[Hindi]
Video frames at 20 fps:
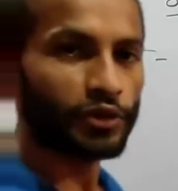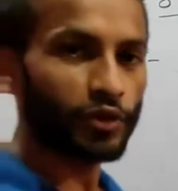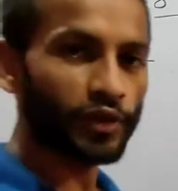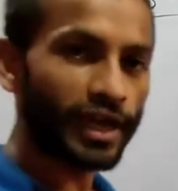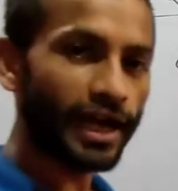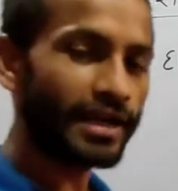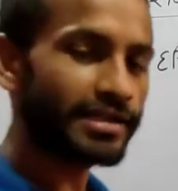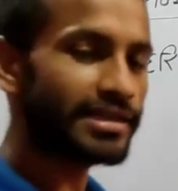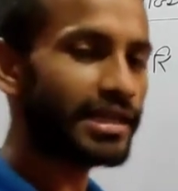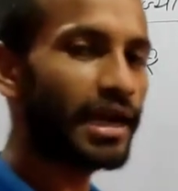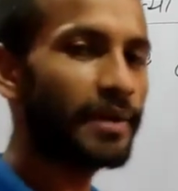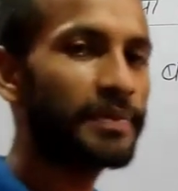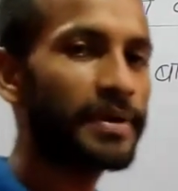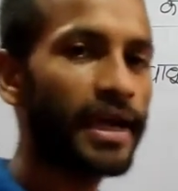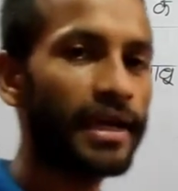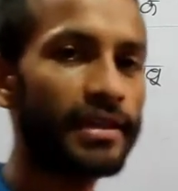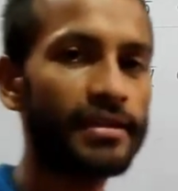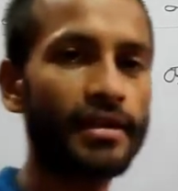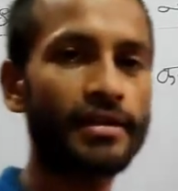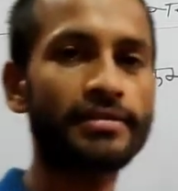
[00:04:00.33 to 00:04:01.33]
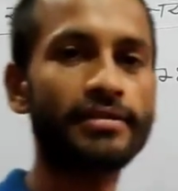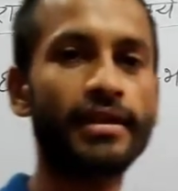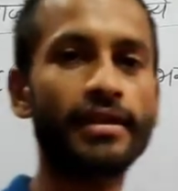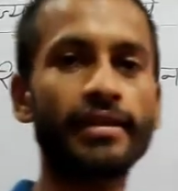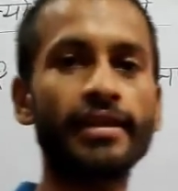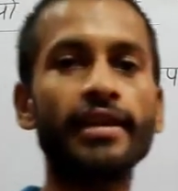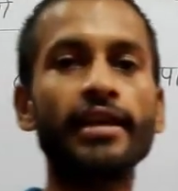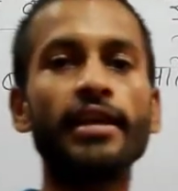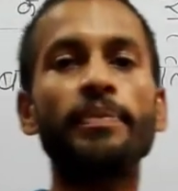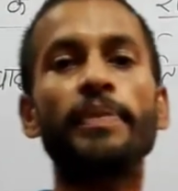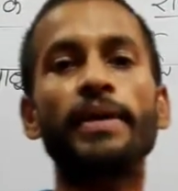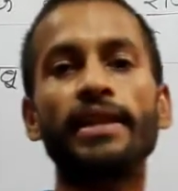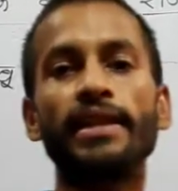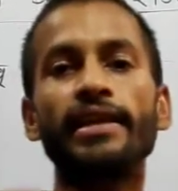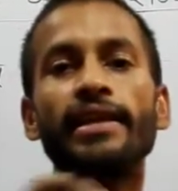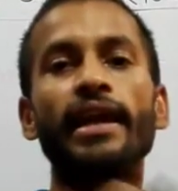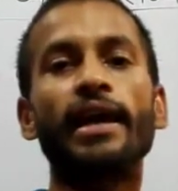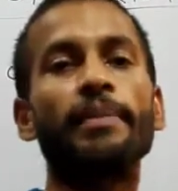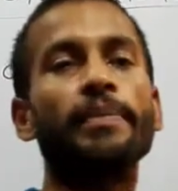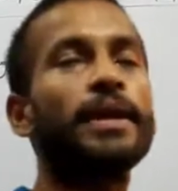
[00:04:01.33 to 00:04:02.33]
तो यहाँ से आप याद कर सकते हैं कि पति
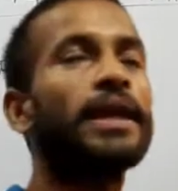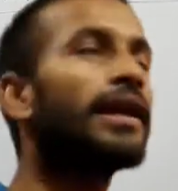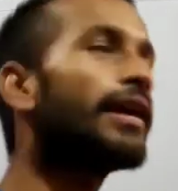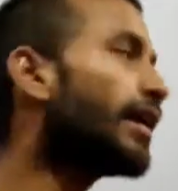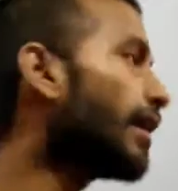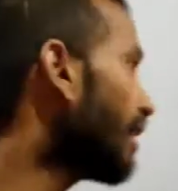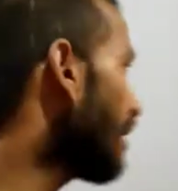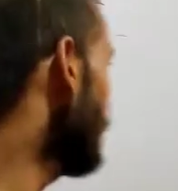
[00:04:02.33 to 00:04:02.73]
क्या पिएगा